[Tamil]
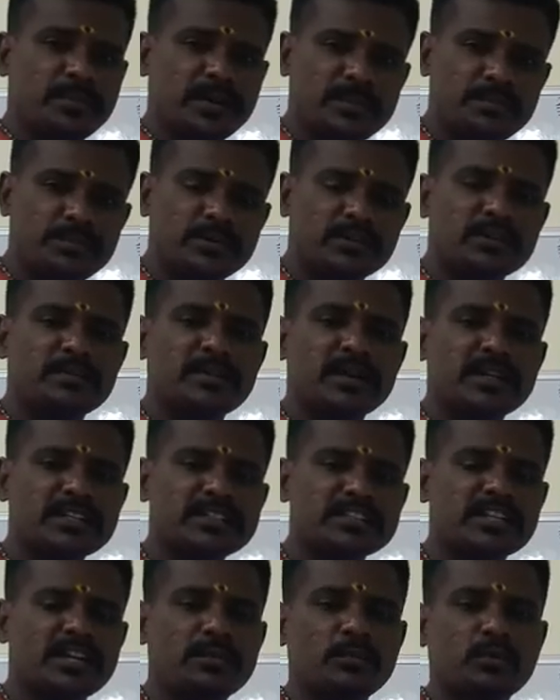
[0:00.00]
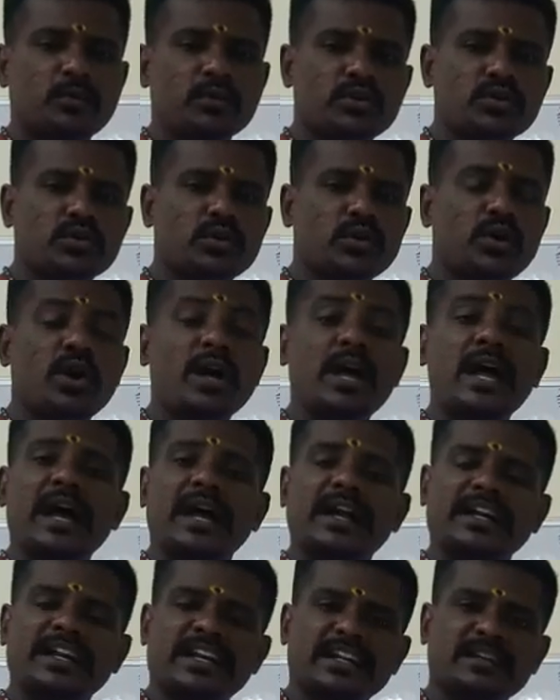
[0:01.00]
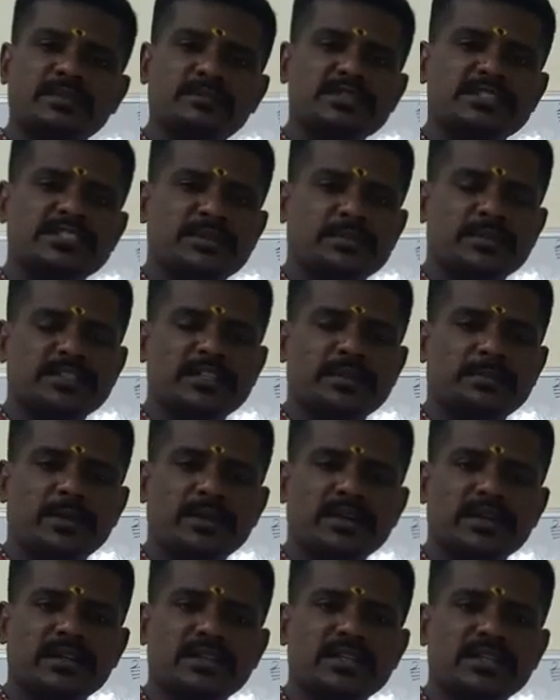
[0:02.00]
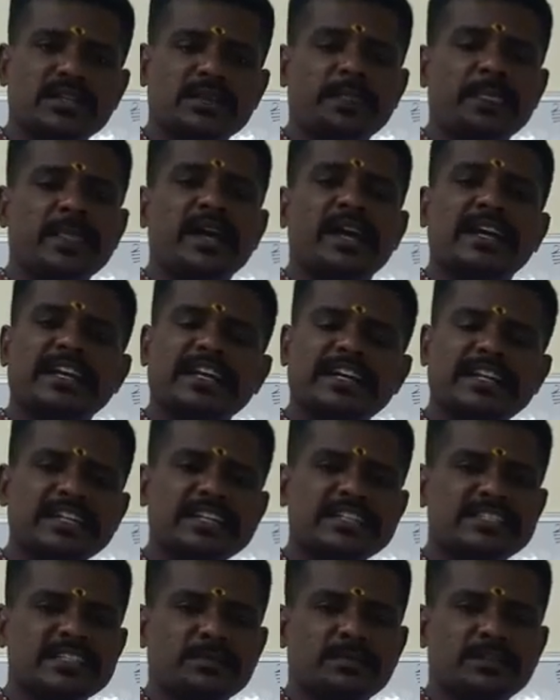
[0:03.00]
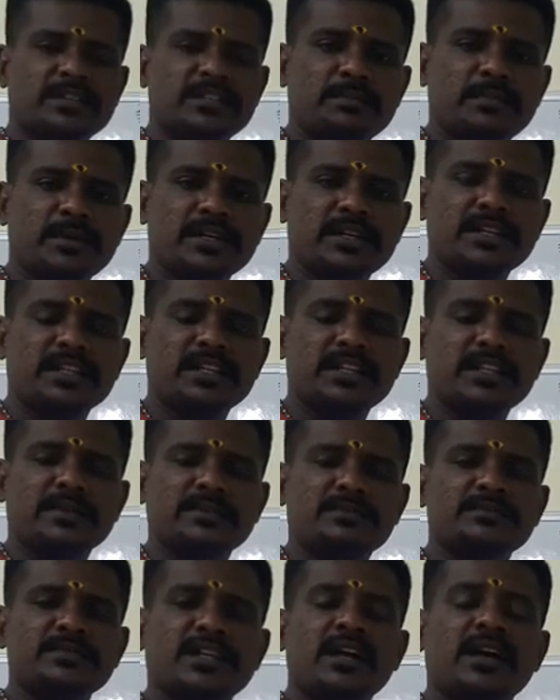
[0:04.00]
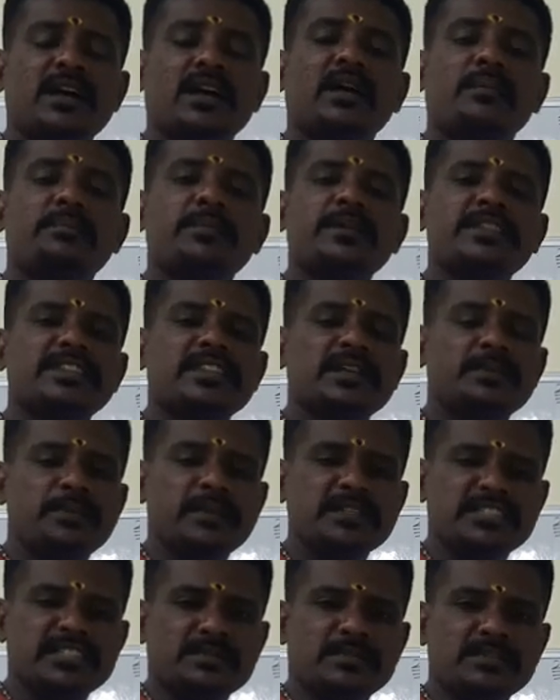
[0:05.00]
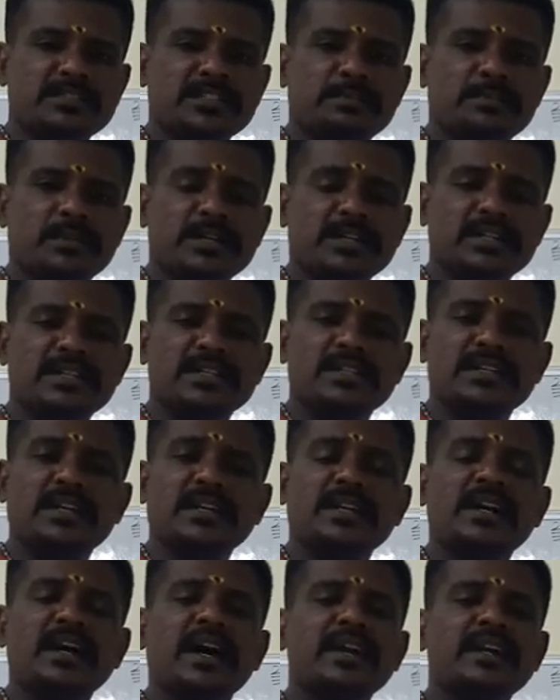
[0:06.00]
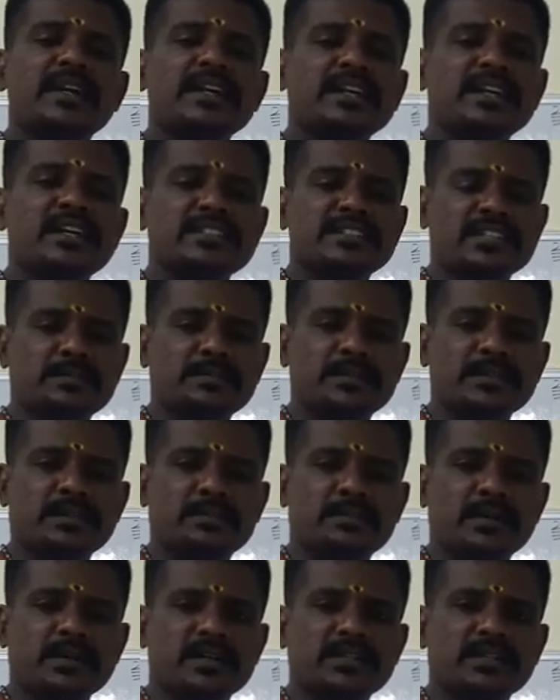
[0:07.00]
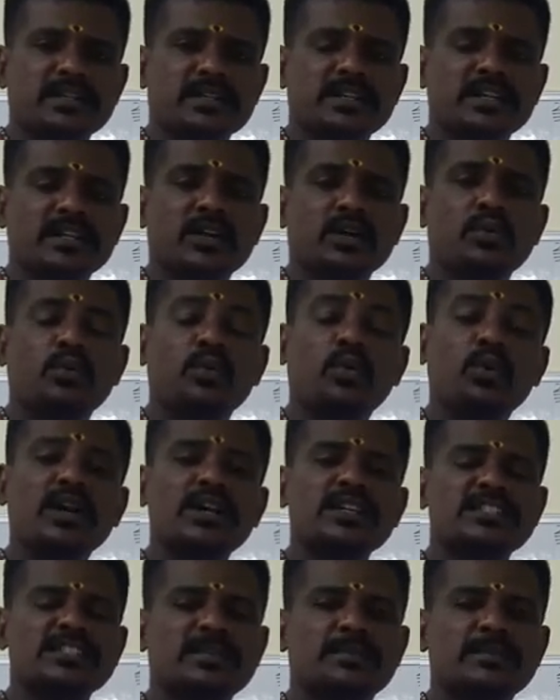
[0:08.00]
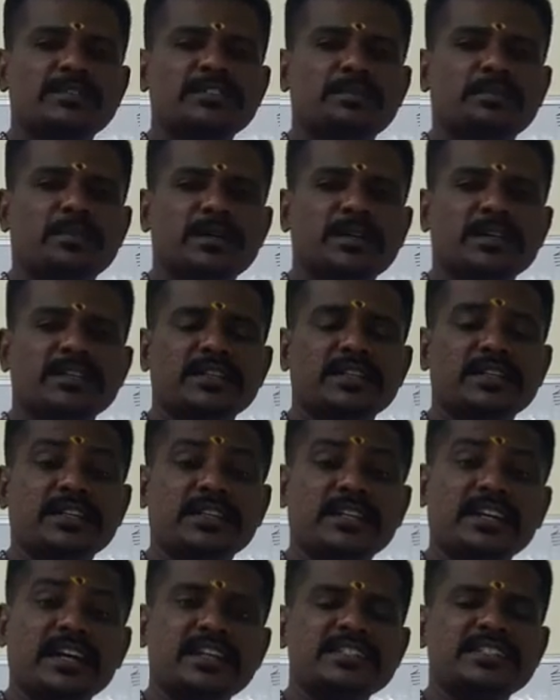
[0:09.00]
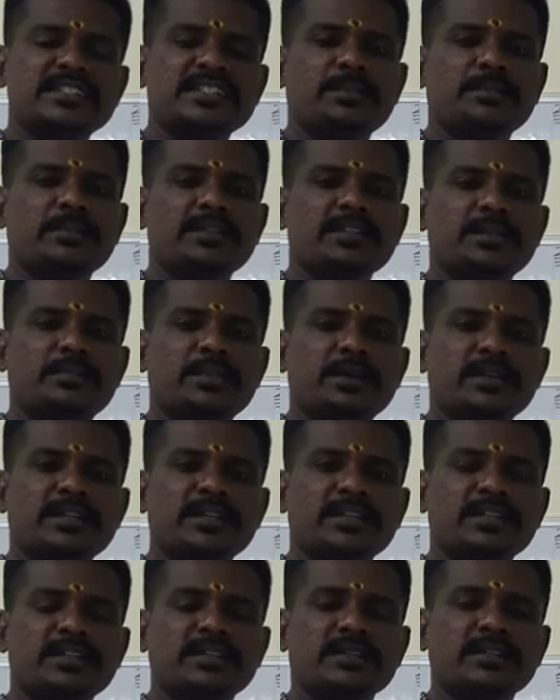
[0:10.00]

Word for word: படிப்புக்கு மட்டும்தான் போட்டிருக்கிறோம் நரம்பு சம்மந்தப்பட்டது கிட்னி சம்மந்தப்பட்டது பித்தப்பை சம்பந்தப்பட்டது கல்லீரல் சம்பந்தப்பட்டது குடல் சம்பந்தப்பட்டது கண் சம்பந்தப்பட்டது